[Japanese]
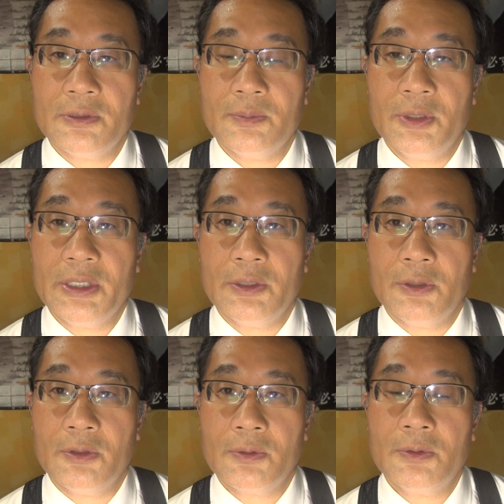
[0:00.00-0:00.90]
森
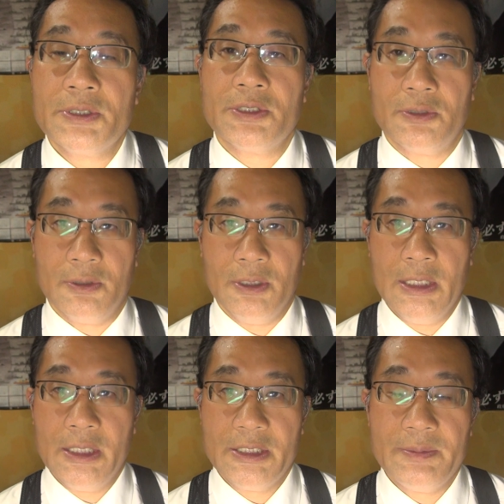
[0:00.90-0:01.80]
野幸次郎
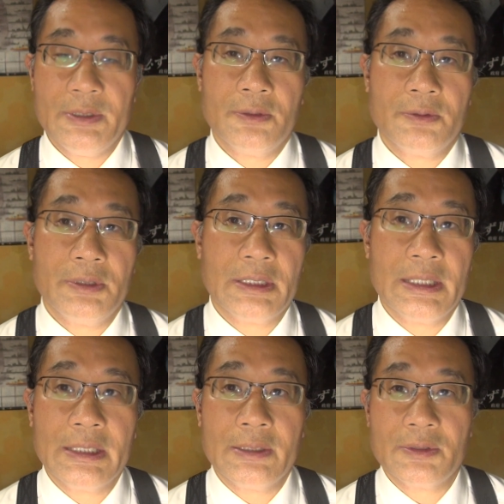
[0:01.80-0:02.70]
自民党区議
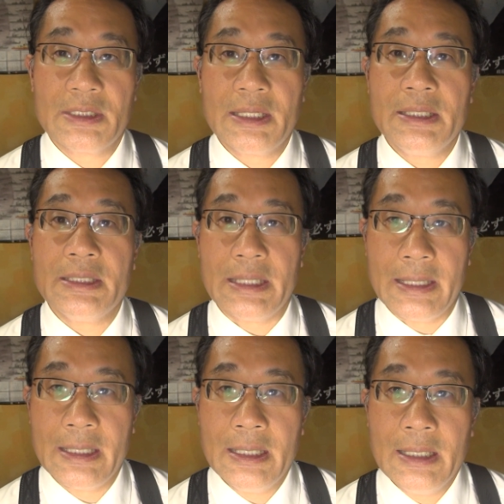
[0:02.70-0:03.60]
会議員と3人で